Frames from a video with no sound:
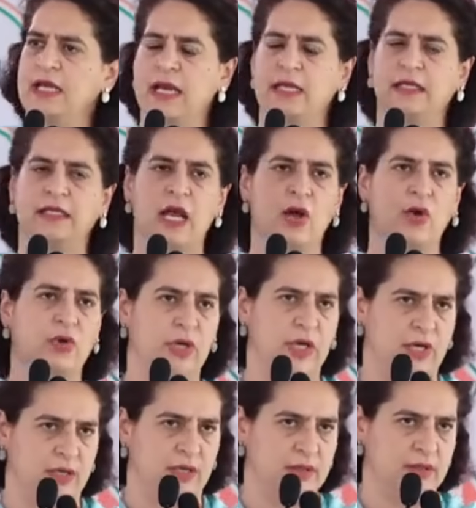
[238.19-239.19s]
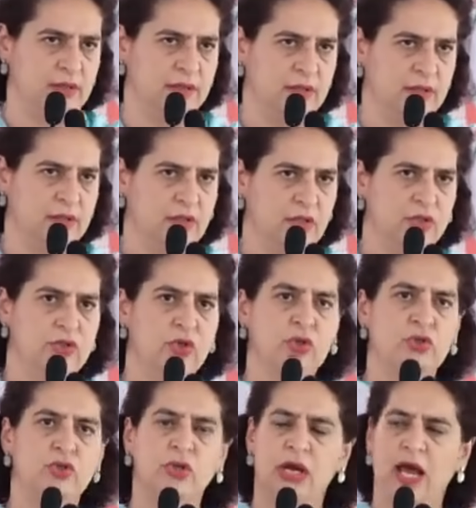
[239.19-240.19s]
नेताओं ने जो
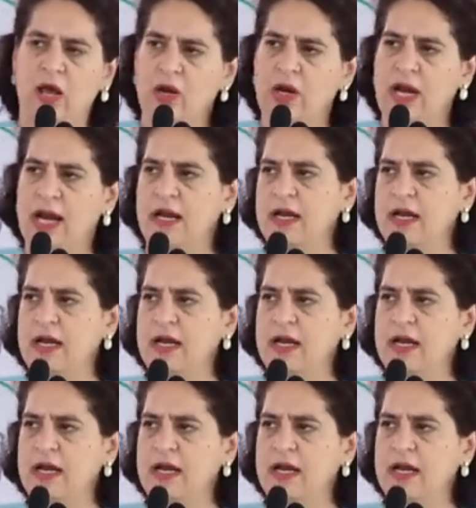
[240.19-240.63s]
चुनाव लड़